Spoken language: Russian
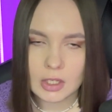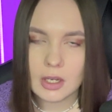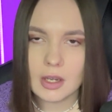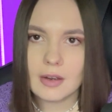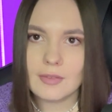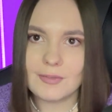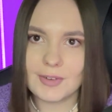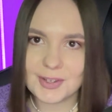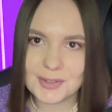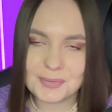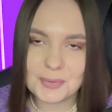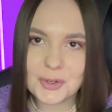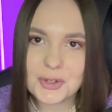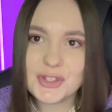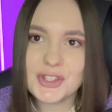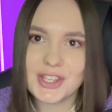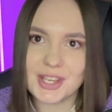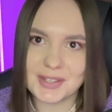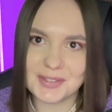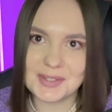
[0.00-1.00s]
Возможно,
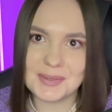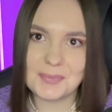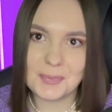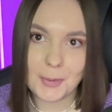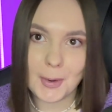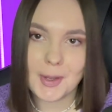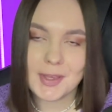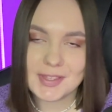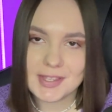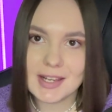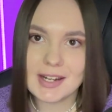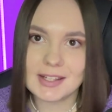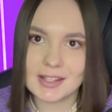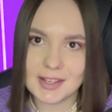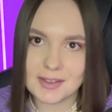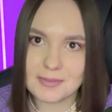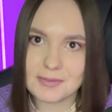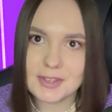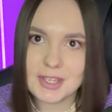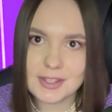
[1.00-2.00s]
я сниму отдельное
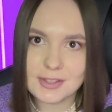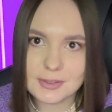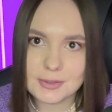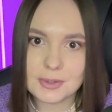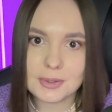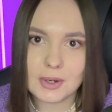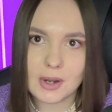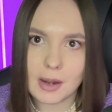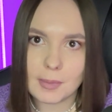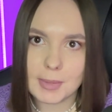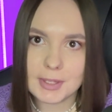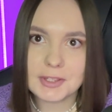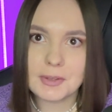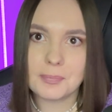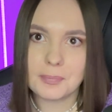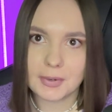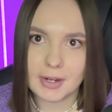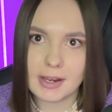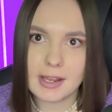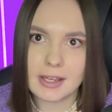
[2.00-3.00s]
видео об этом
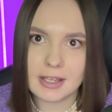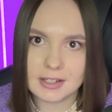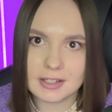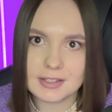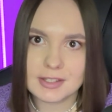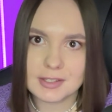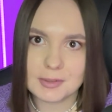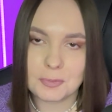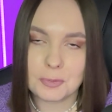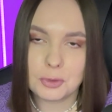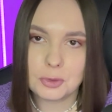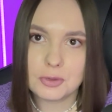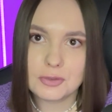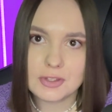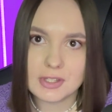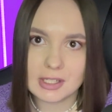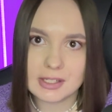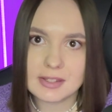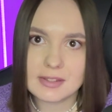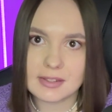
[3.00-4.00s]
проекте, буду
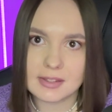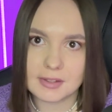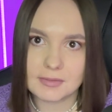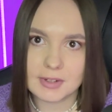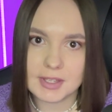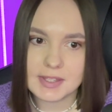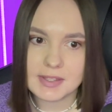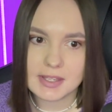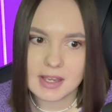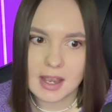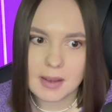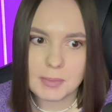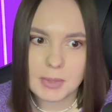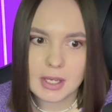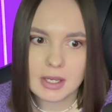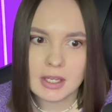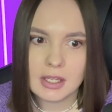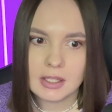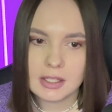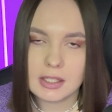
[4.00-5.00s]
делиться новостями
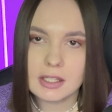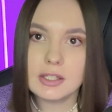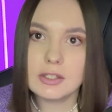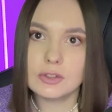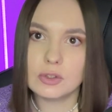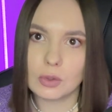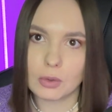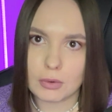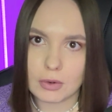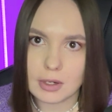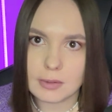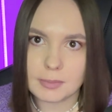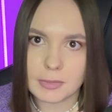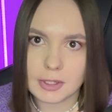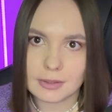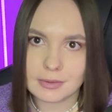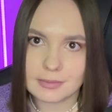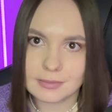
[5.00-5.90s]
и итогами.